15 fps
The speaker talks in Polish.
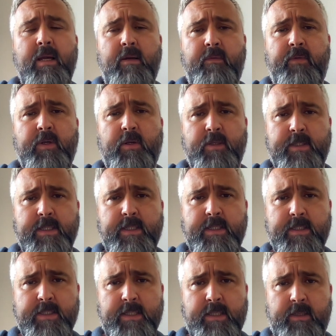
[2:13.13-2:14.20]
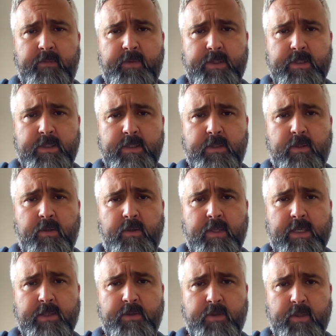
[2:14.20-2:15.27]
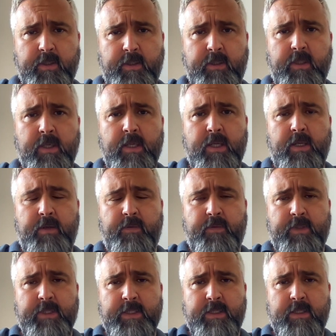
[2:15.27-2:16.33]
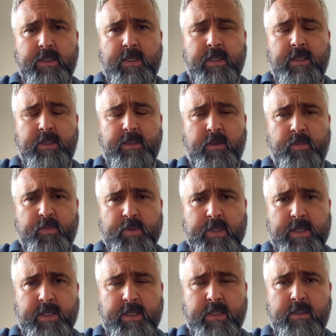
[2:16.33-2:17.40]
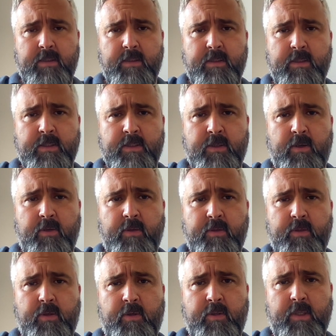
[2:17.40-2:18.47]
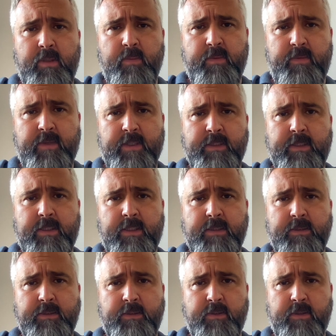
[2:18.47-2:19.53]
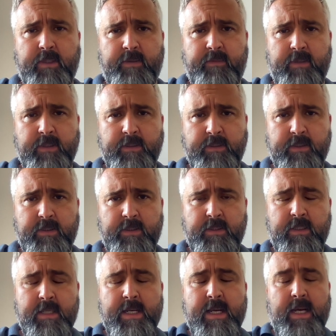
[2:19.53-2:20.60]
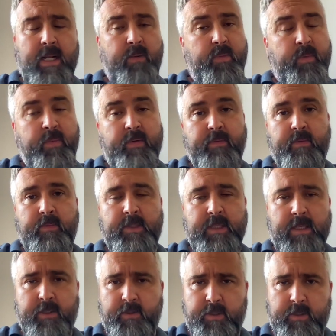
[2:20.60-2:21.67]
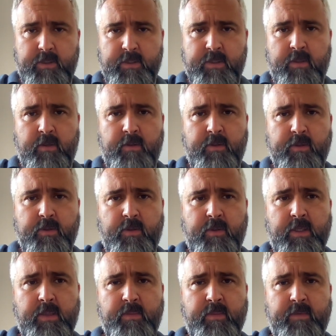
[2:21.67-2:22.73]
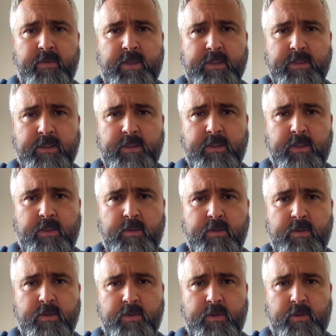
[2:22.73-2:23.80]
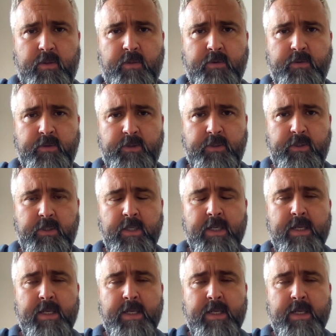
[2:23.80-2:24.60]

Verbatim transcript: wychodzenie z nerwicy to raczej w tych e, obszarach zdolność odejmowania, a nie dodawania, albo powiem inaczej, zdolność odejmowania tego, co szkodzi